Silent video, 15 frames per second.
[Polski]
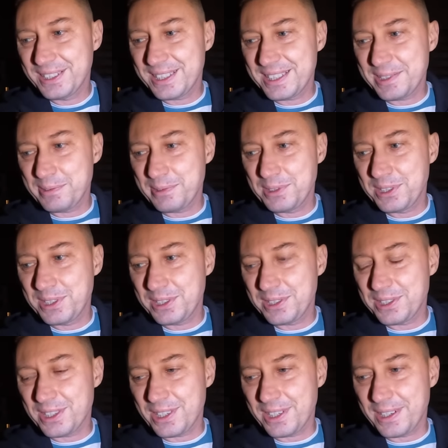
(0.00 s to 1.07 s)
okazało się,
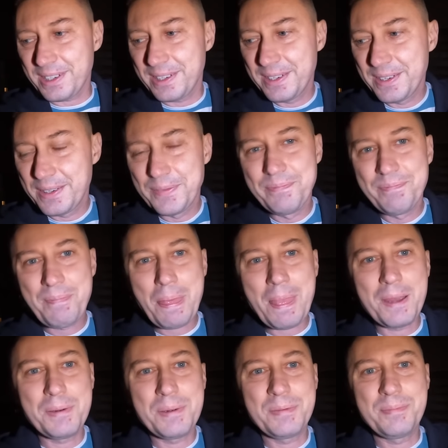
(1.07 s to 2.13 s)
że
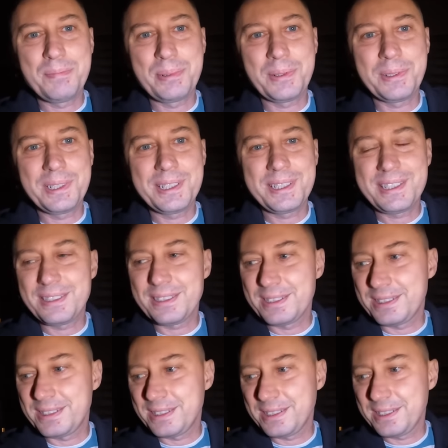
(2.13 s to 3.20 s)
e, projekt
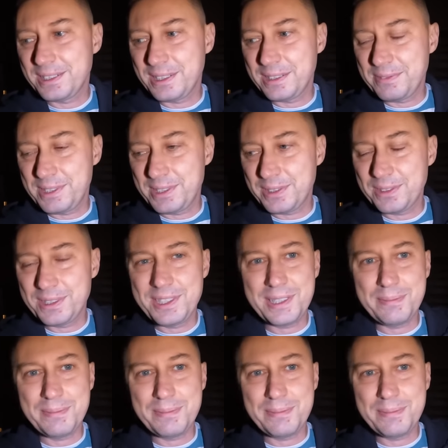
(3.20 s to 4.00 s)
e, tych telewizorni